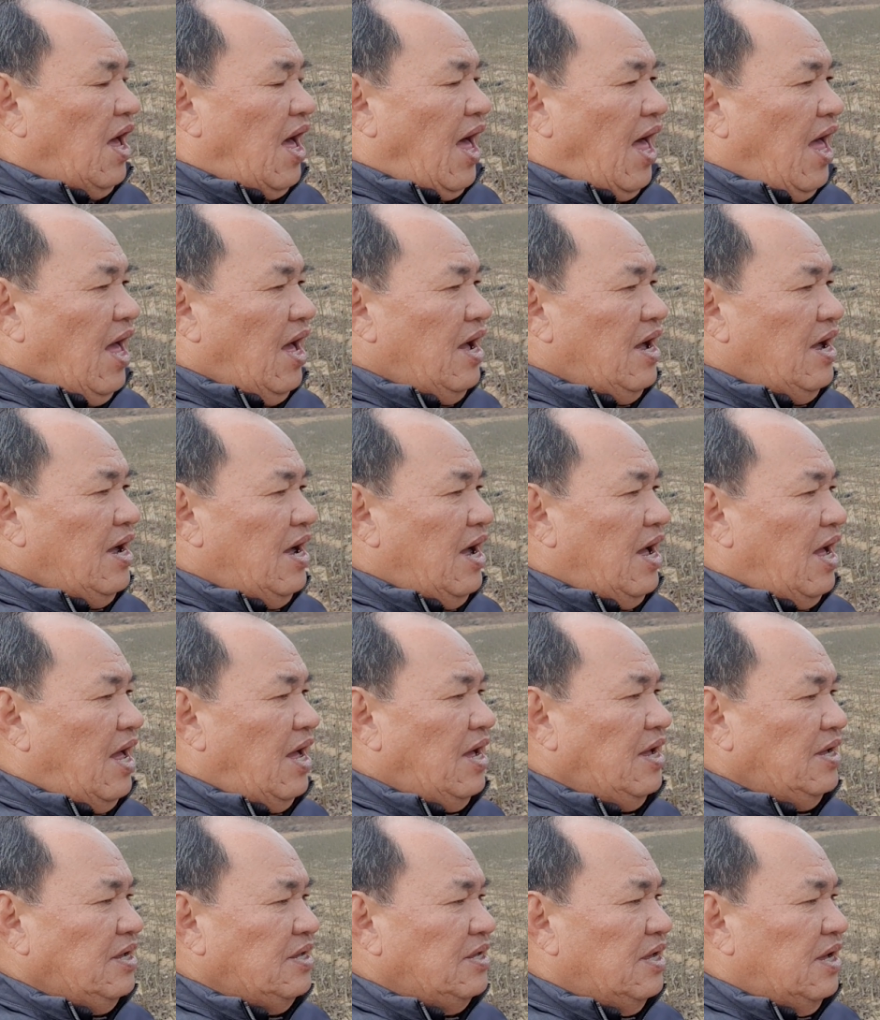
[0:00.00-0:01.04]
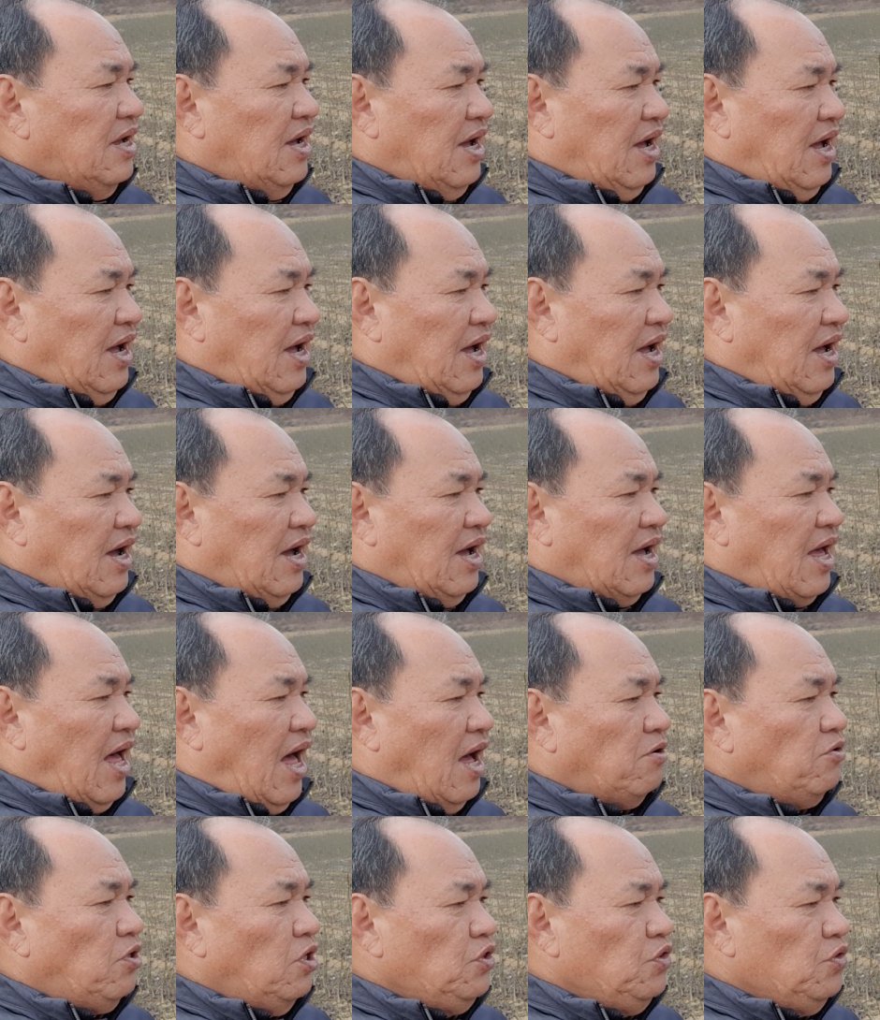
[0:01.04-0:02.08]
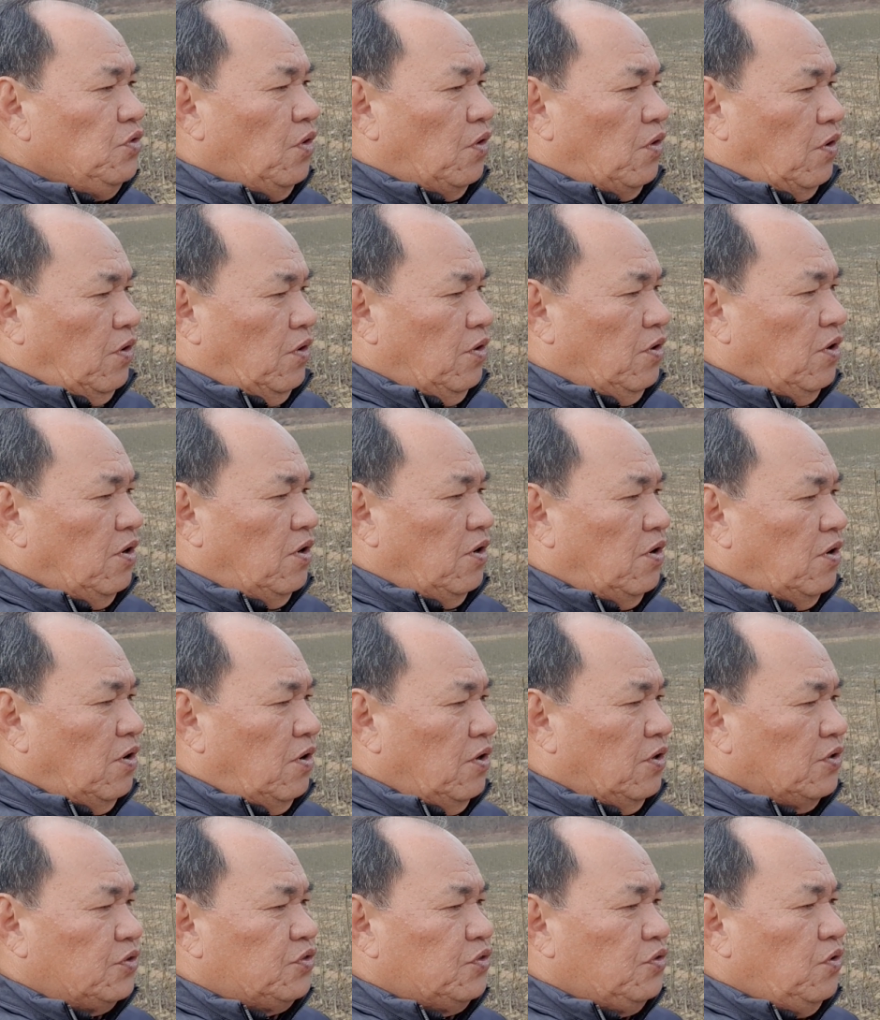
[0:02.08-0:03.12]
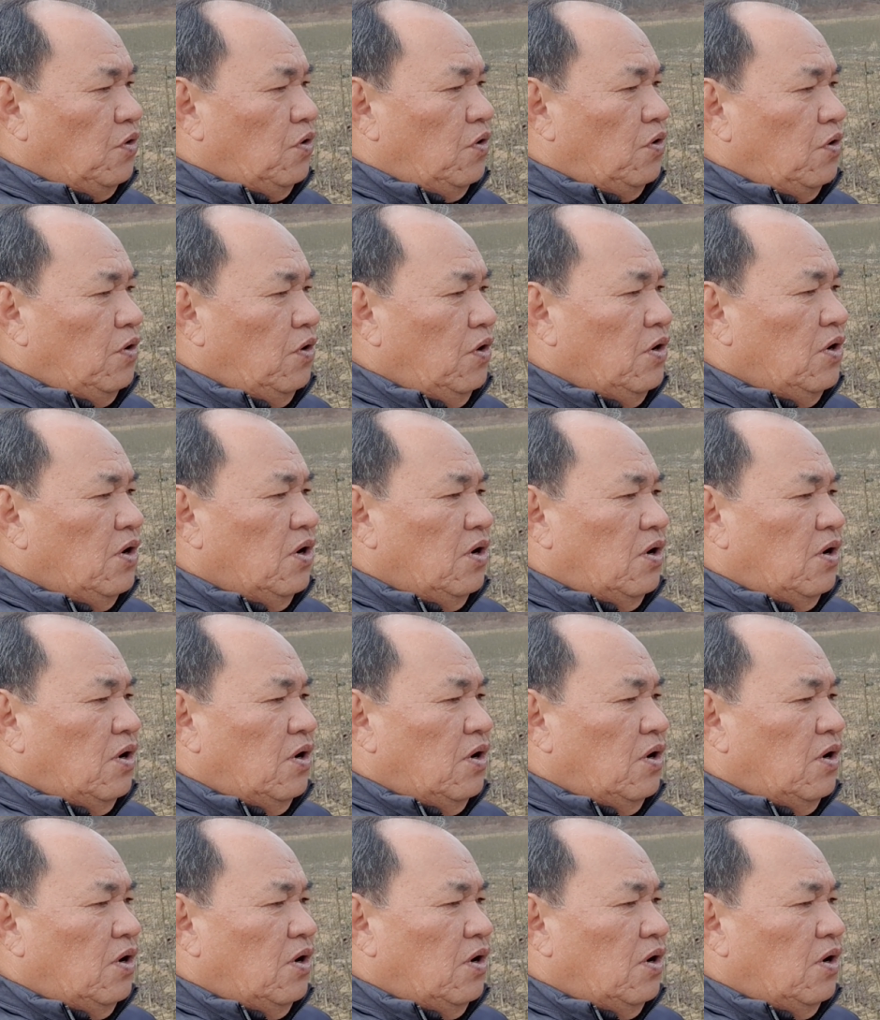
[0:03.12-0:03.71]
한강 아, 강원도 또